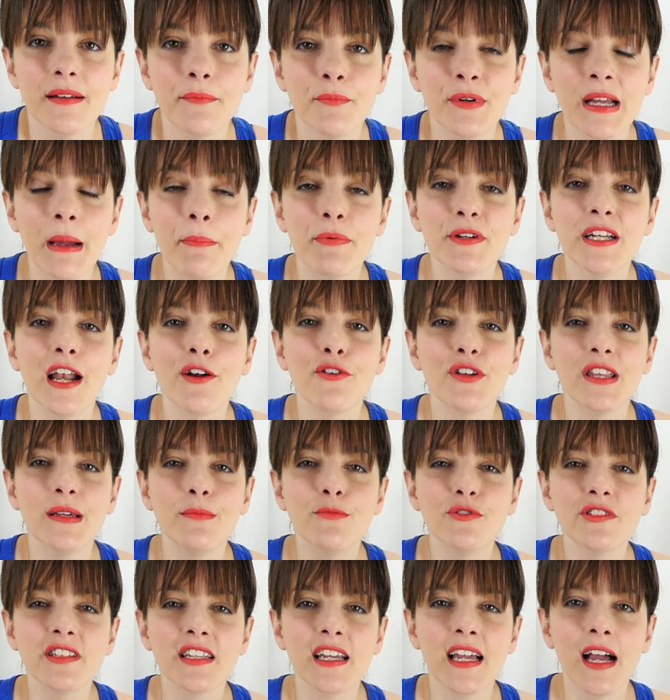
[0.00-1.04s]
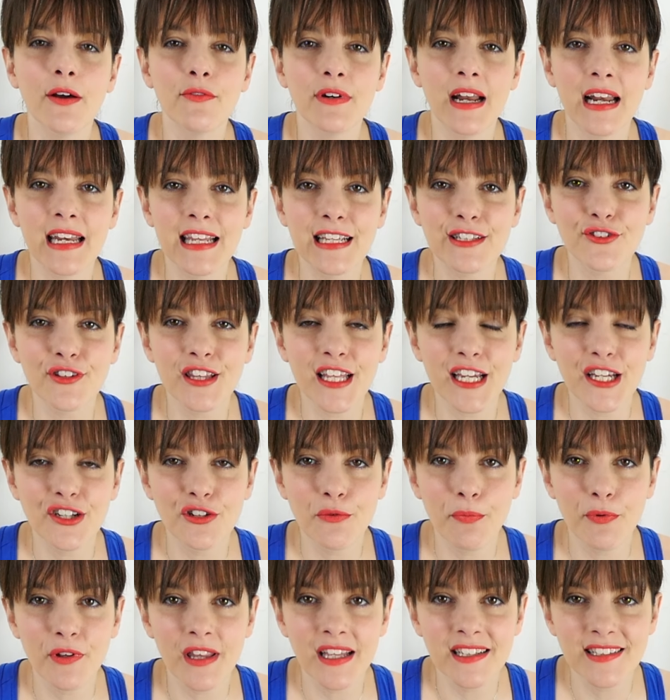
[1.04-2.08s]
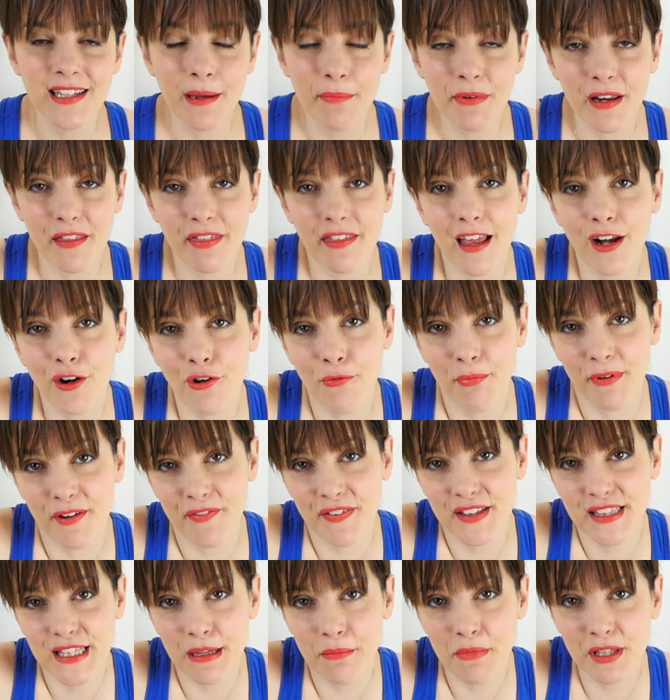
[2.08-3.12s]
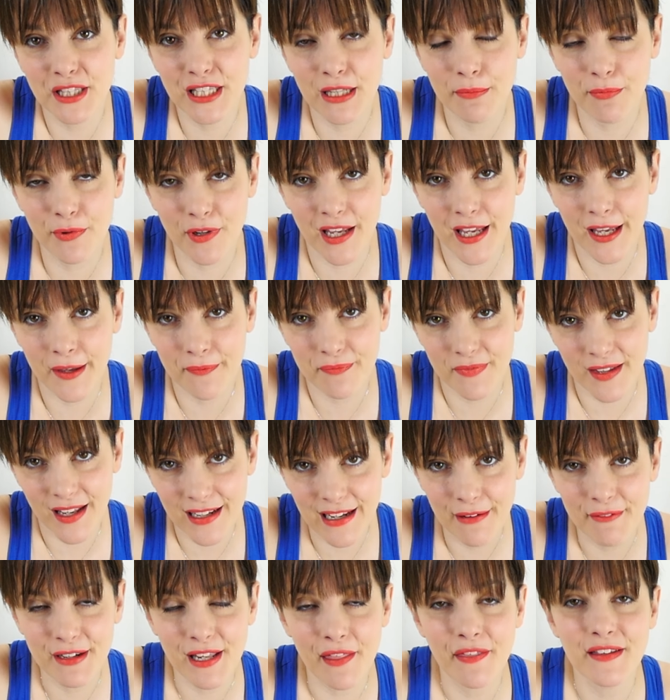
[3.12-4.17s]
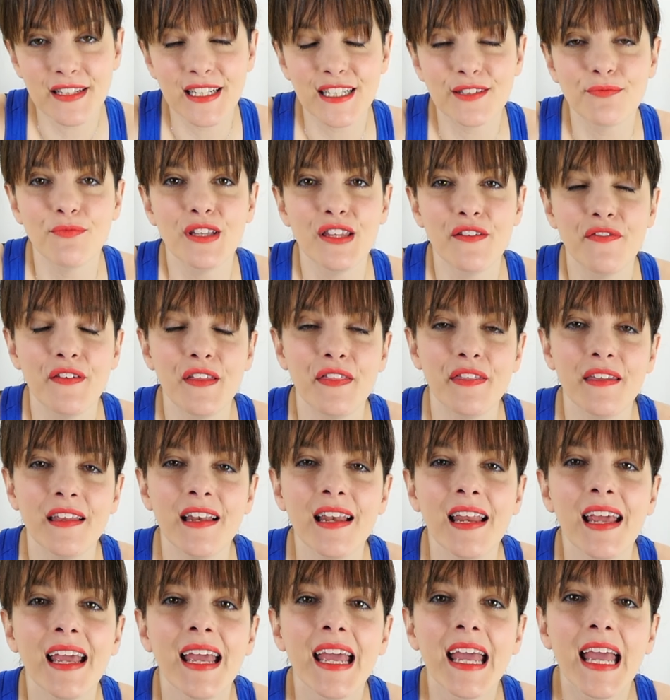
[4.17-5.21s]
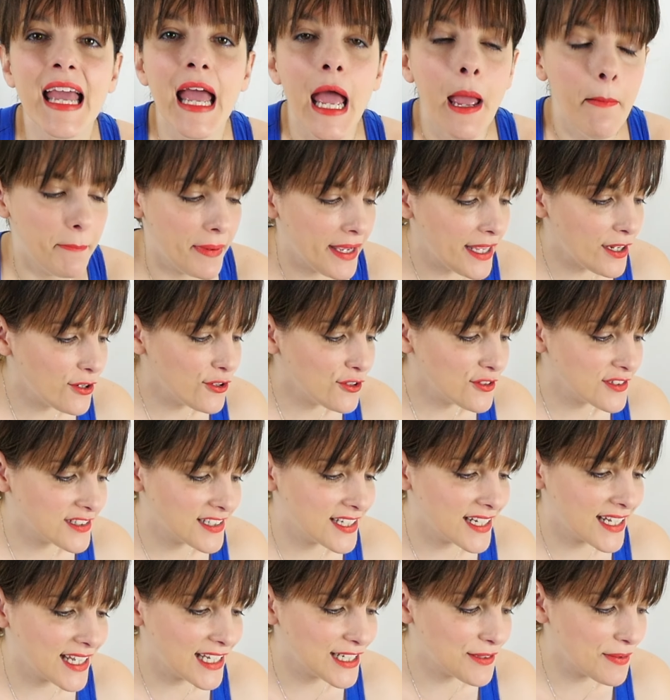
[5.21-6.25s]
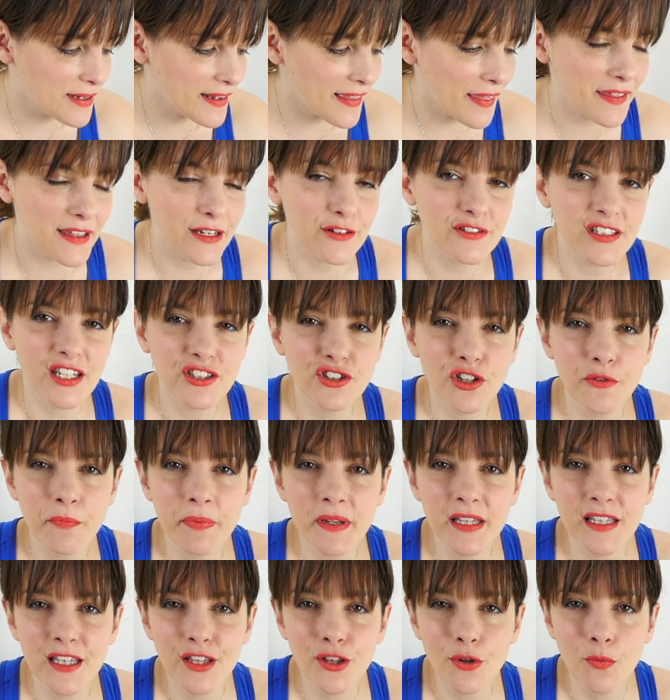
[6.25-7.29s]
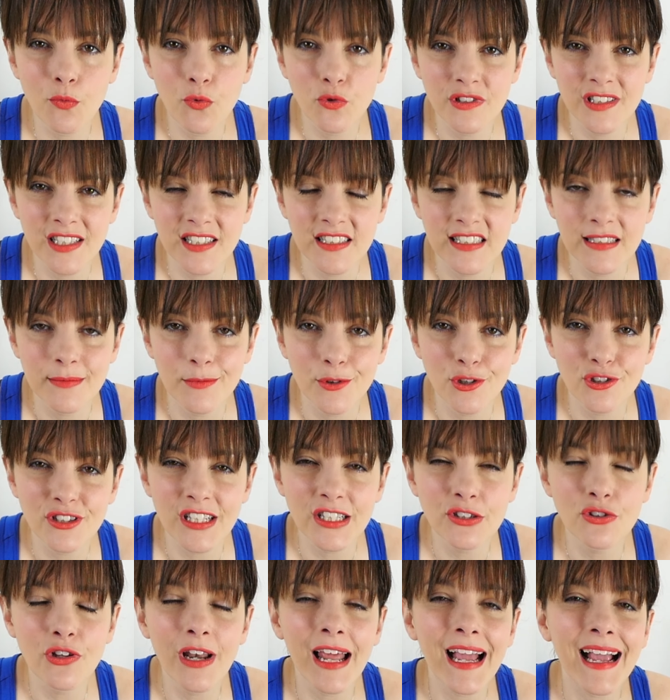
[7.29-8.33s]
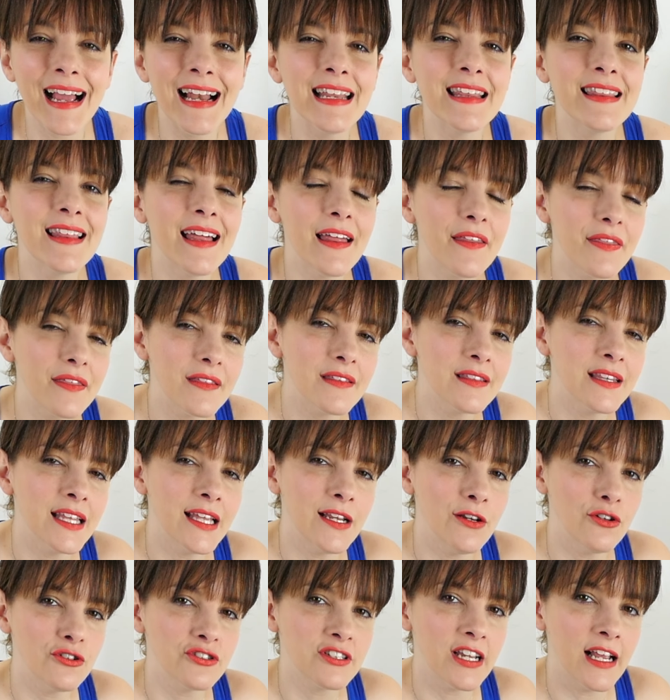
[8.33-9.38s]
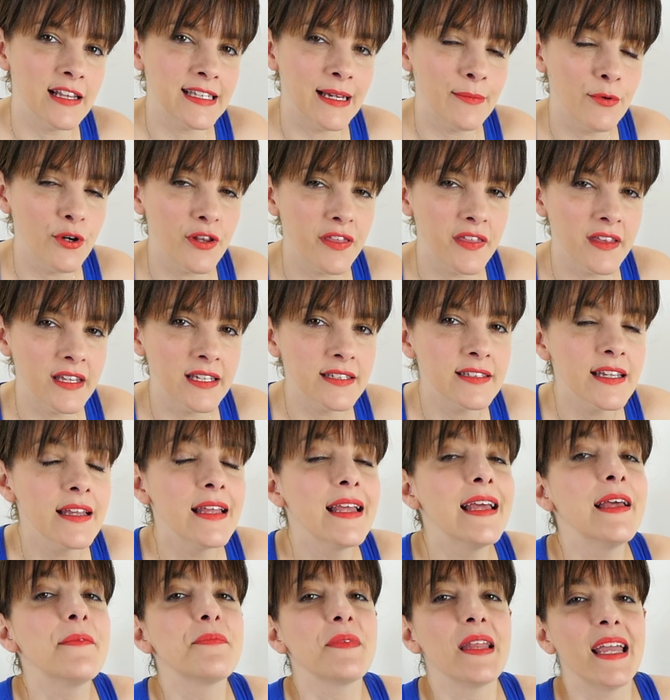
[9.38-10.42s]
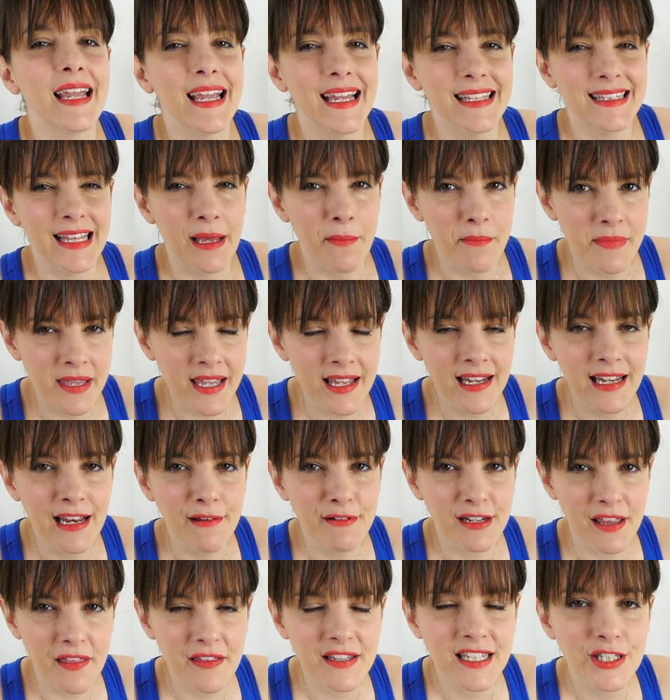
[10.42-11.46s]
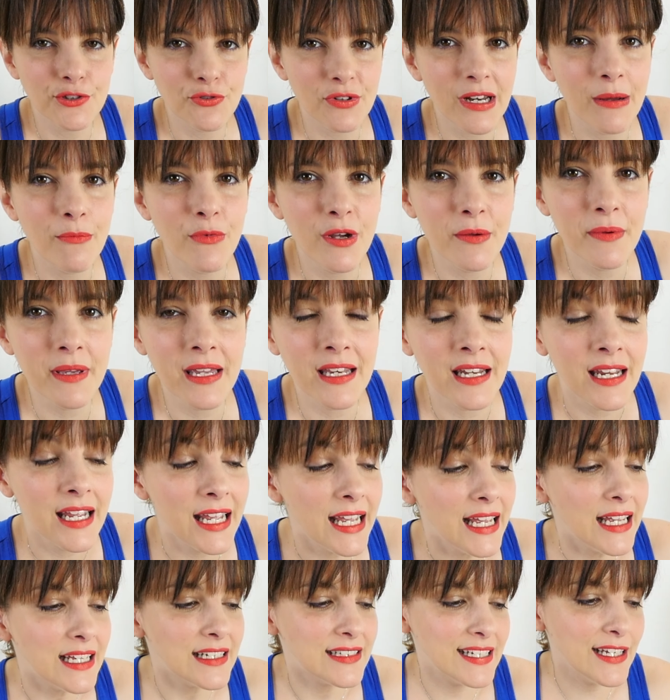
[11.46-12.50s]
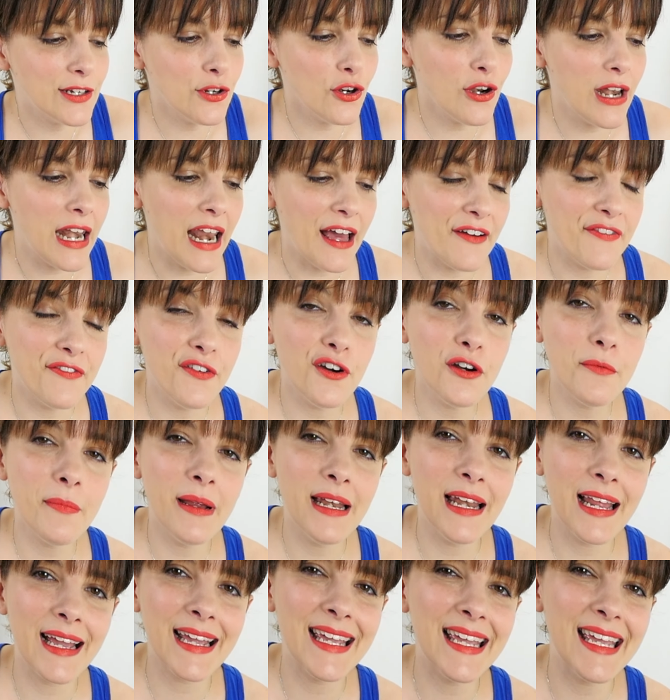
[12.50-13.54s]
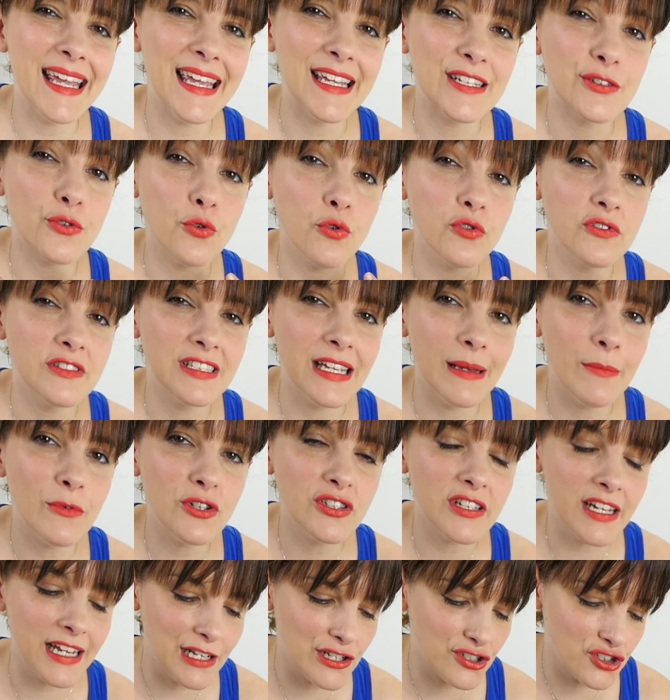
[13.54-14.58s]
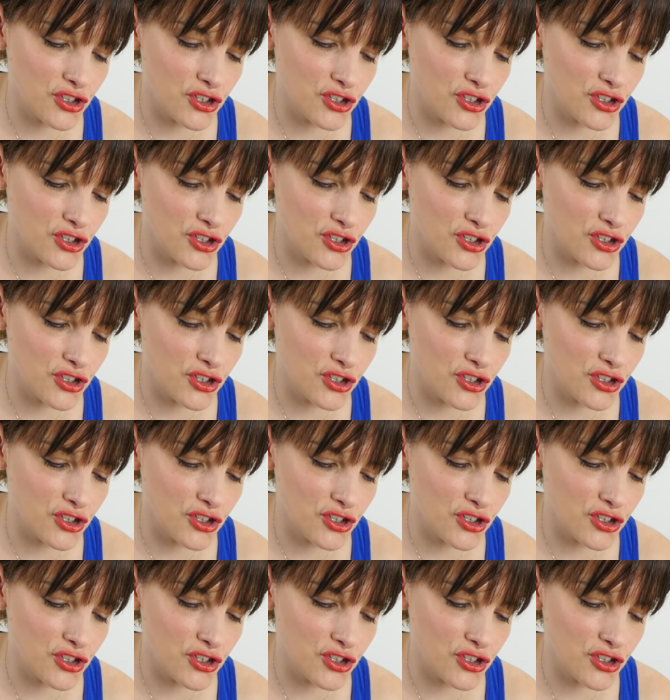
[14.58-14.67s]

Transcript: voy a poner algo de música, un un riesgo de que no podáis apreciarlo perfectamente, porque la verdad es que es muy difícil, pero sí que es verdad que nos ha sorprendido muchísimo, no tanto la calidad de los altavoces, que también la verdad es que suena muy bien, sino la forma en la que escuchamos el